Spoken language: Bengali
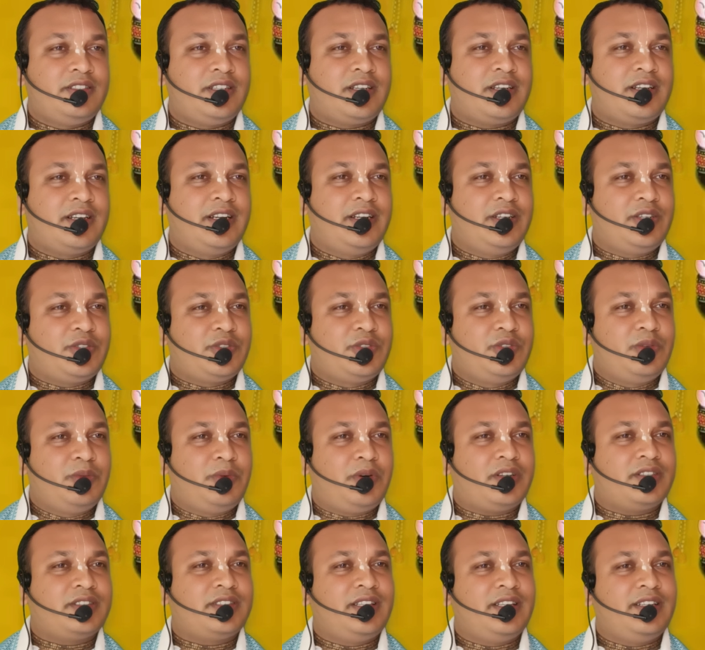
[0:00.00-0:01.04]
কৃষ্ণ
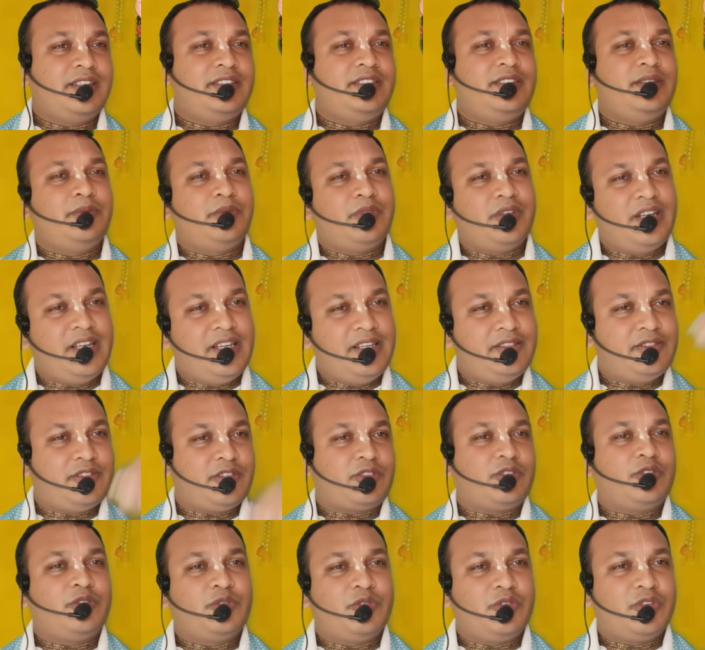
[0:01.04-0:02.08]
ভক্তের জীবনেই যত
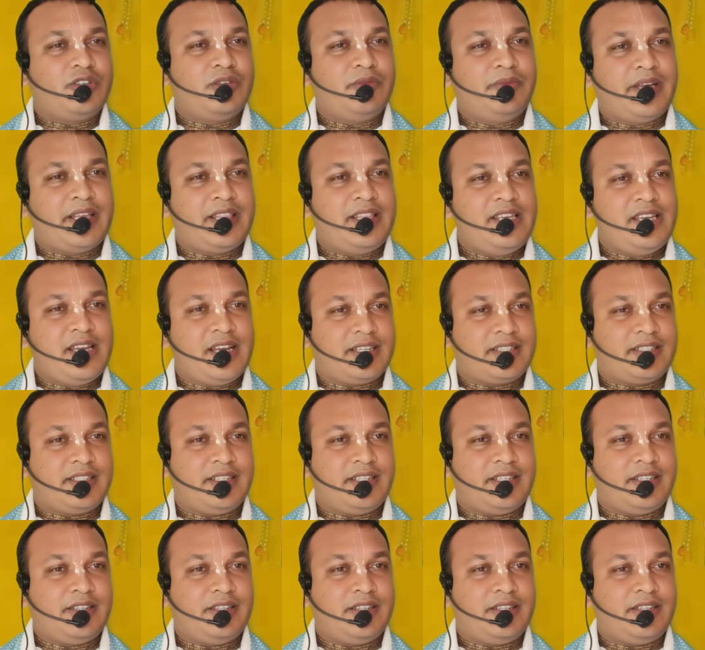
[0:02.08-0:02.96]
রোগ ব্যাধি আসে